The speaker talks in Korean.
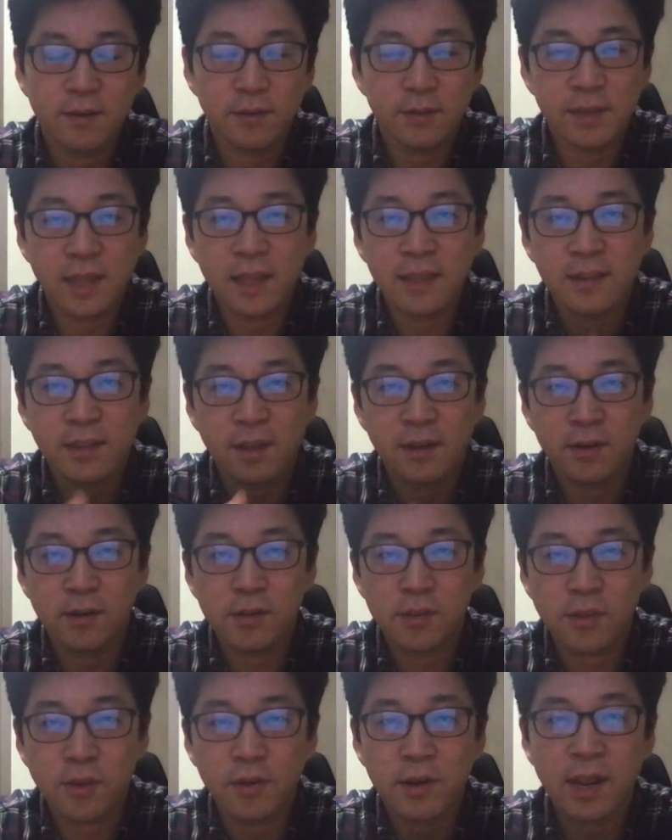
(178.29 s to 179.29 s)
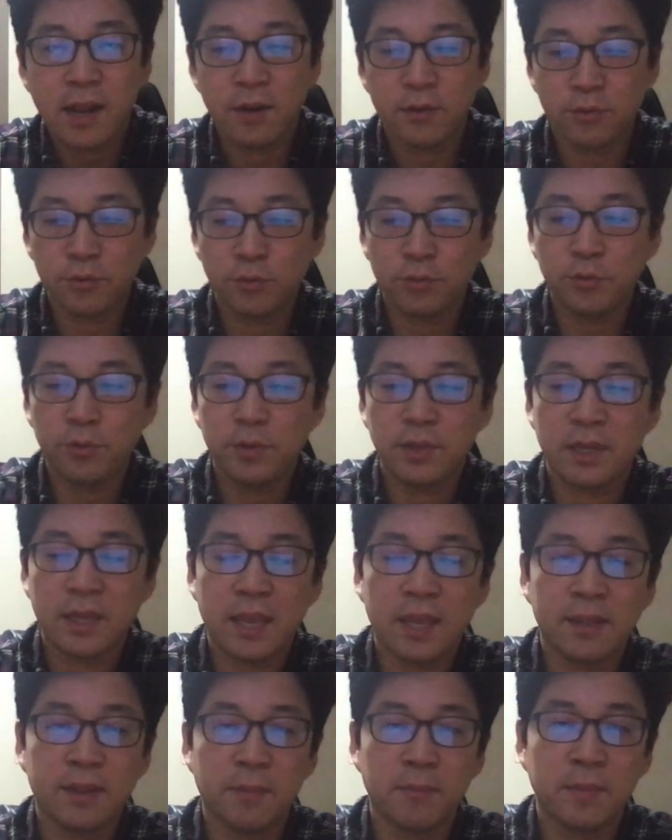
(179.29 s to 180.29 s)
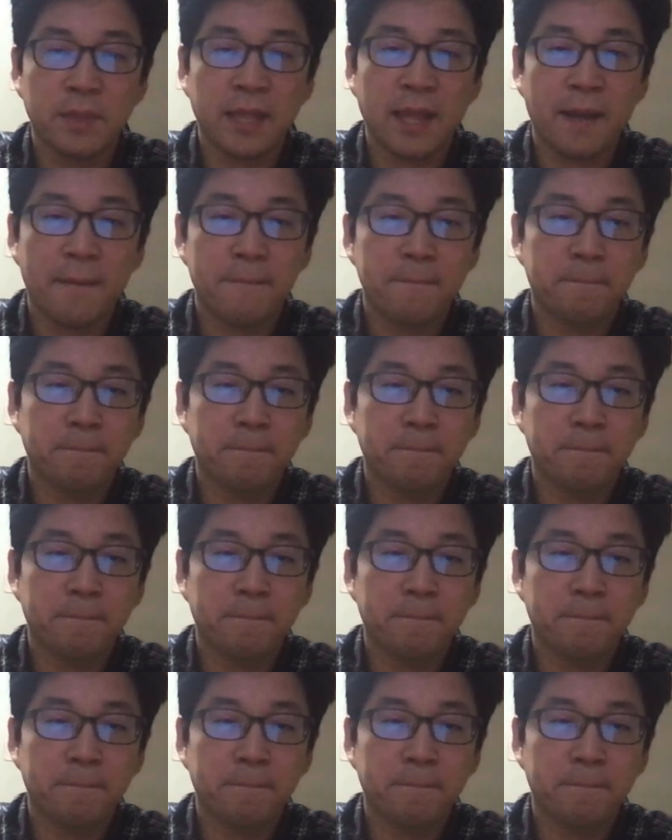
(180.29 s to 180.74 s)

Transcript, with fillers: 데이터를 처리할 수 있게 됩니다.